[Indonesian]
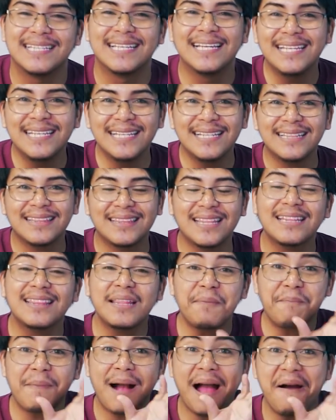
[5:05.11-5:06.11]
Jadi
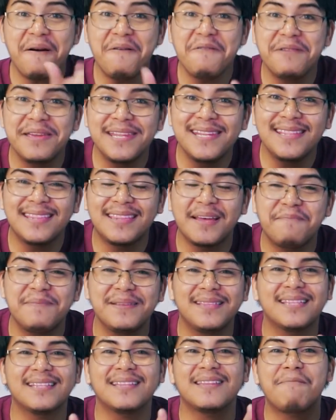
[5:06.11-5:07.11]
tetap kawin,
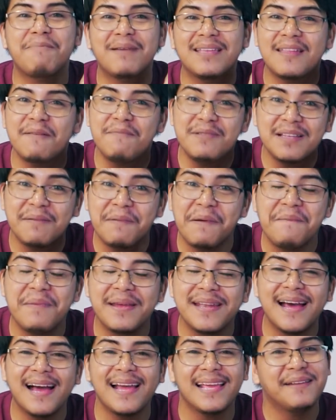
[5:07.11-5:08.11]
tapi tetap kita bisa
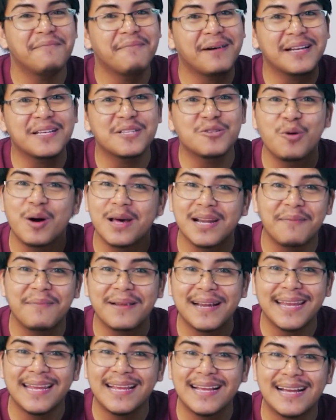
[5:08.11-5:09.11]
membedain mana suara
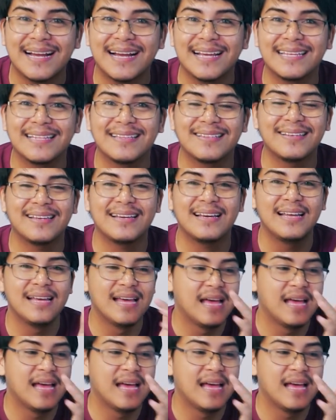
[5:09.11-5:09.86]
mereka gitu ya.